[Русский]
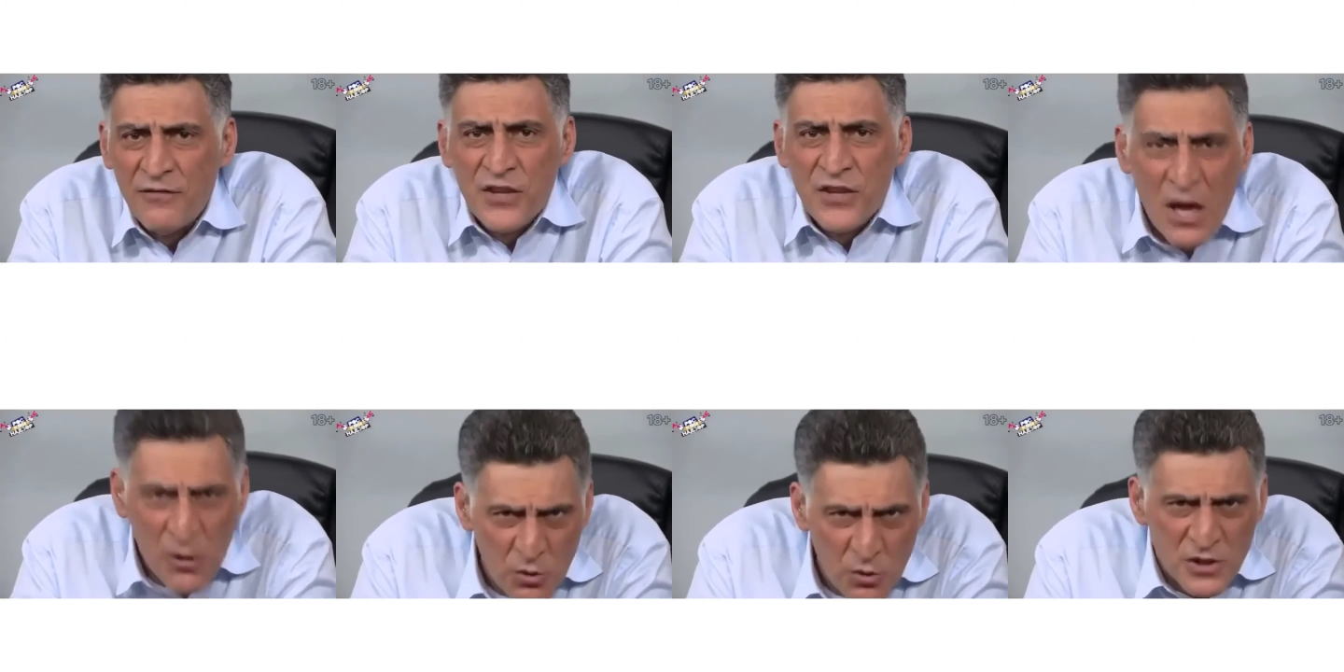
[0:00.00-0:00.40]

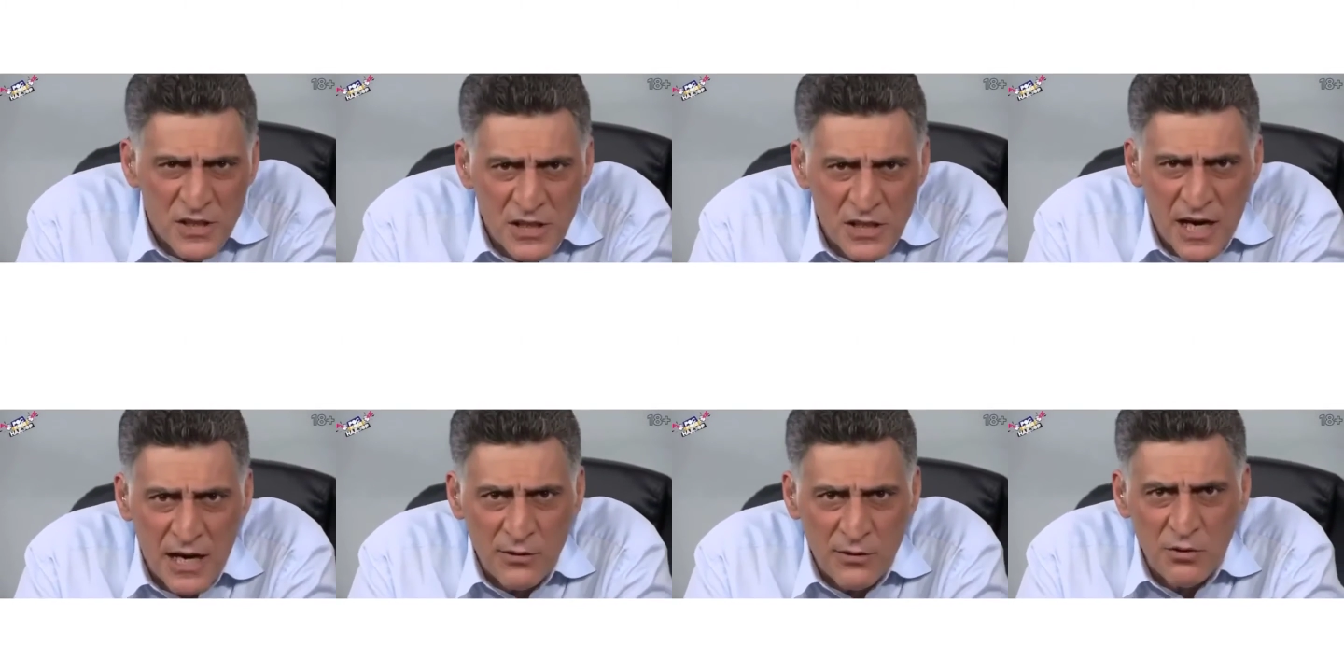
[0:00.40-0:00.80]
второй
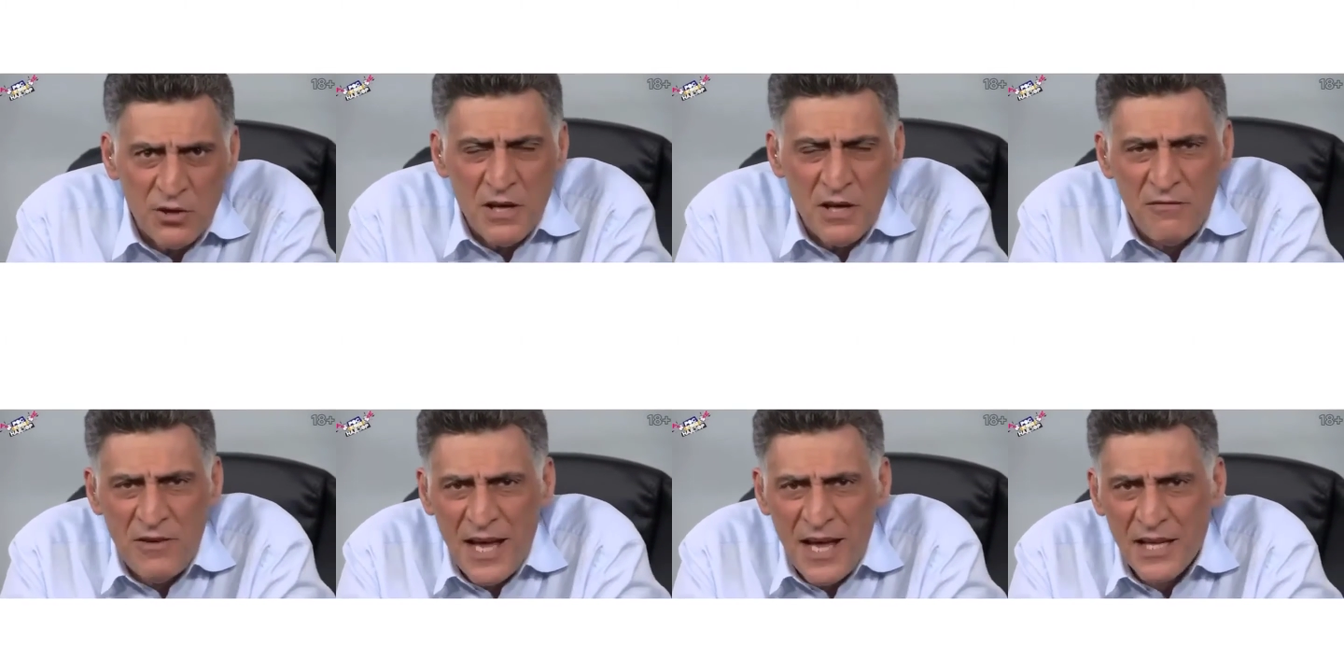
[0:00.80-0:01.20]
страной
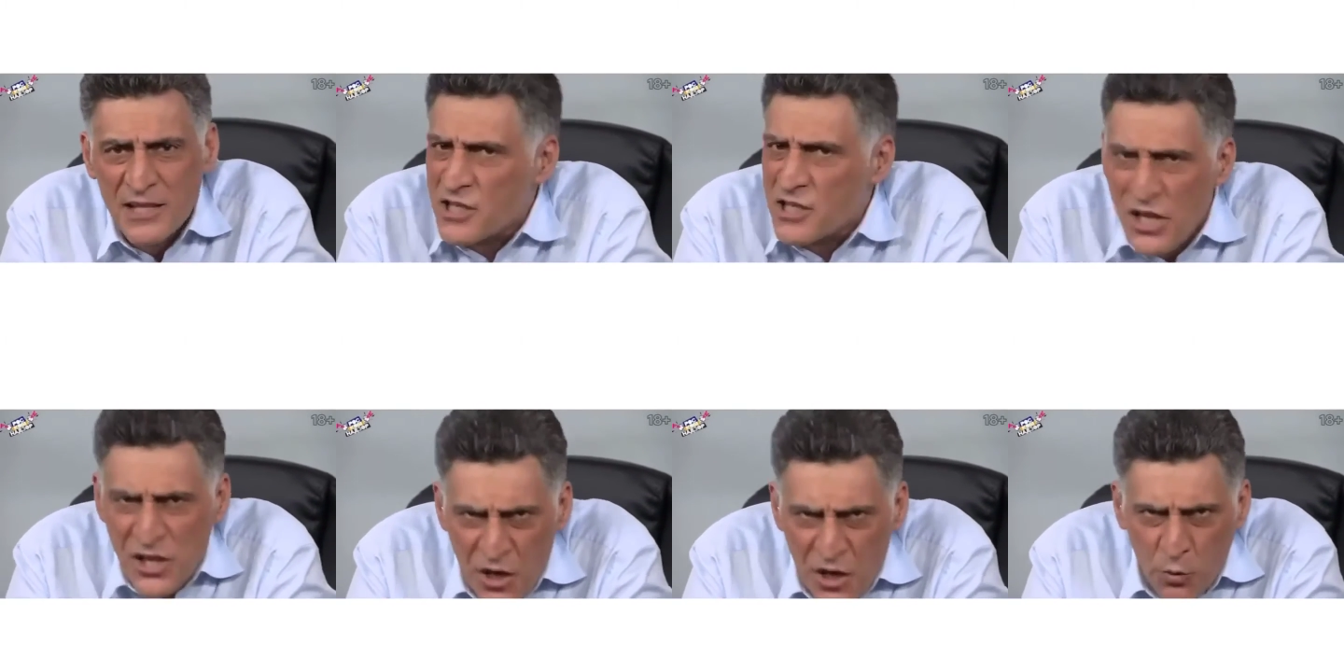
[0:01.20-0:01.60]

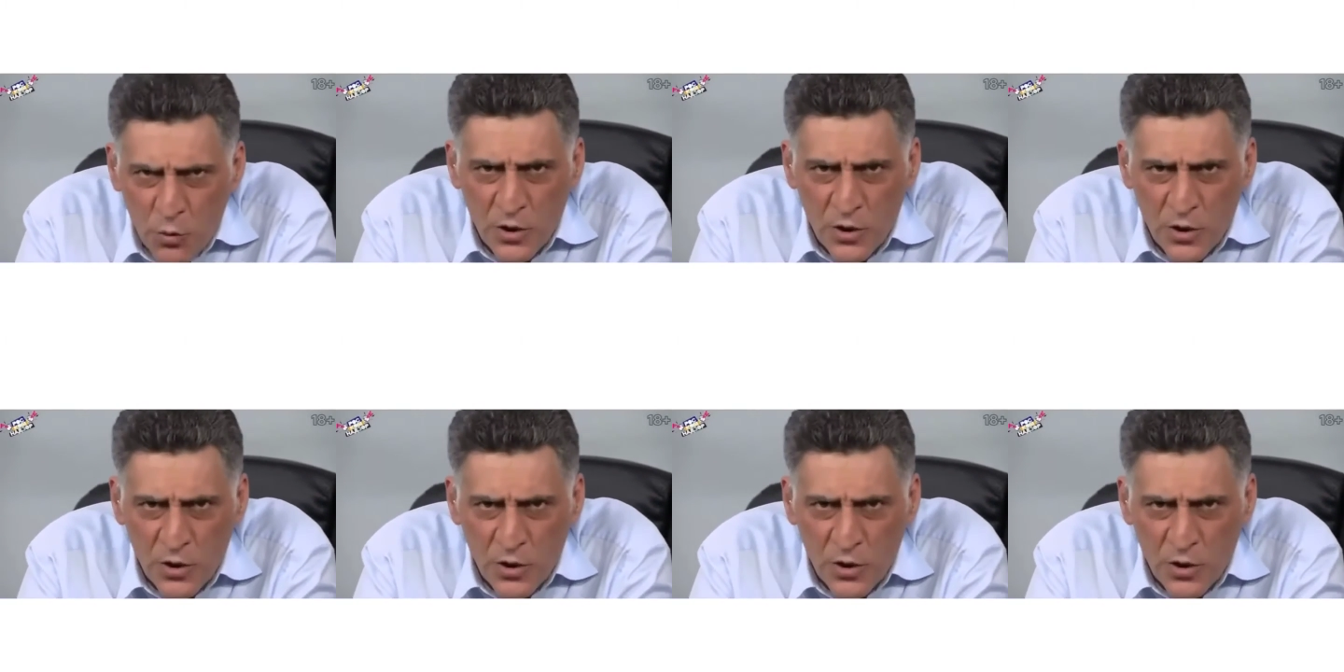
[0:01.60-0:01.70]
является не